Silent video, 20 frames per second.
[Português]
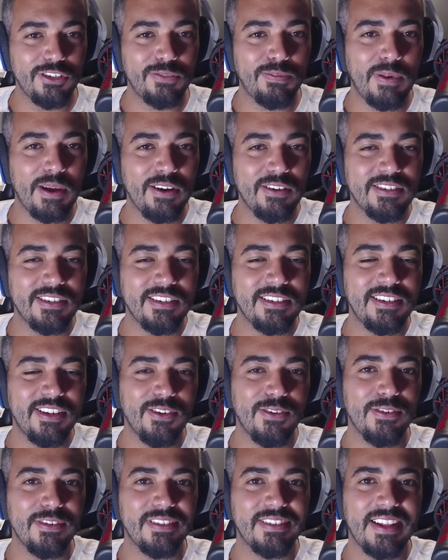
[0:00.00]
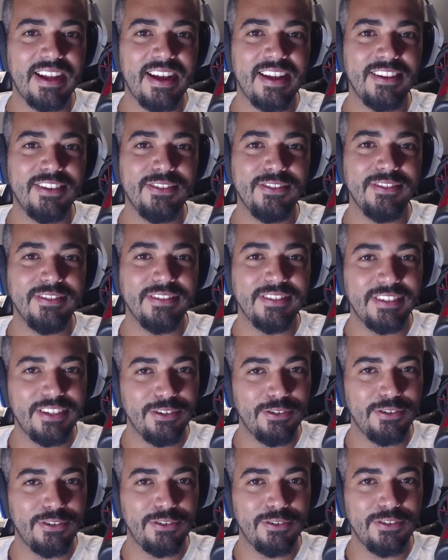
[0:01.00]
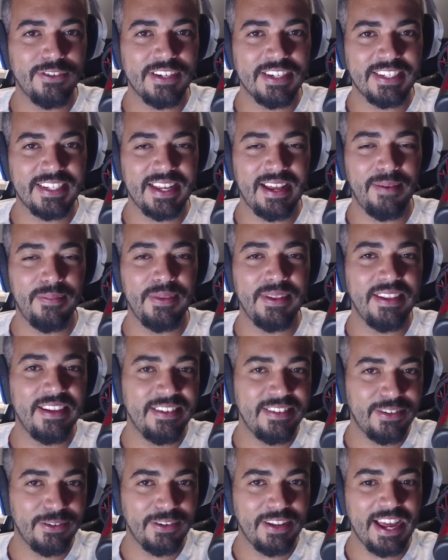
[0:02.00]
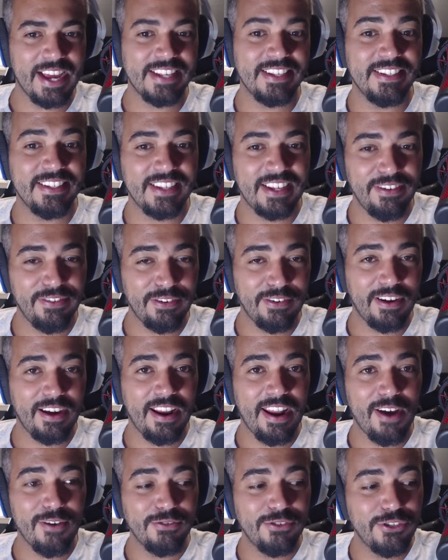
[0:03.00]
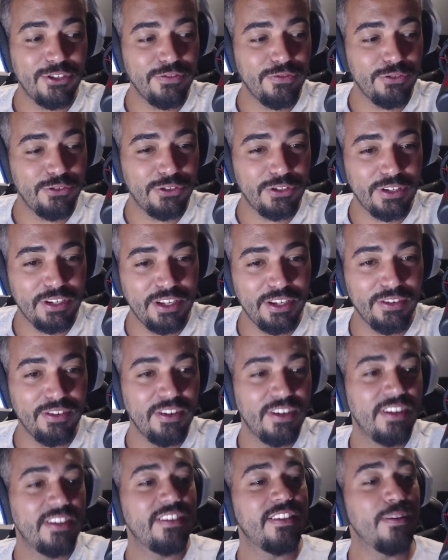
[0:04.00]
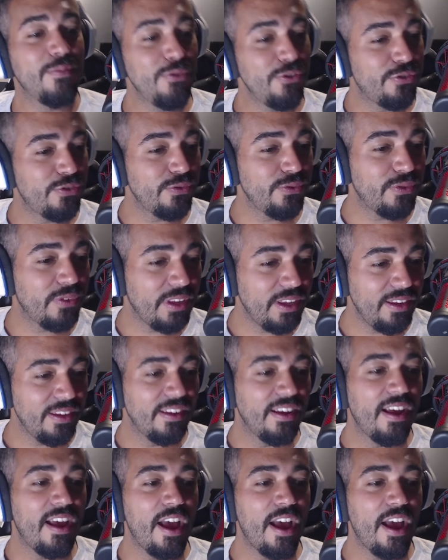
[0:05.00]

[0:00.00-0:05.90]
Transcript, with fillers: Espero que vocês tenham gostado. Se gostou, já sabe, dê seu like, se inscreva no canal, ative o sininho. Tamo junto, hein?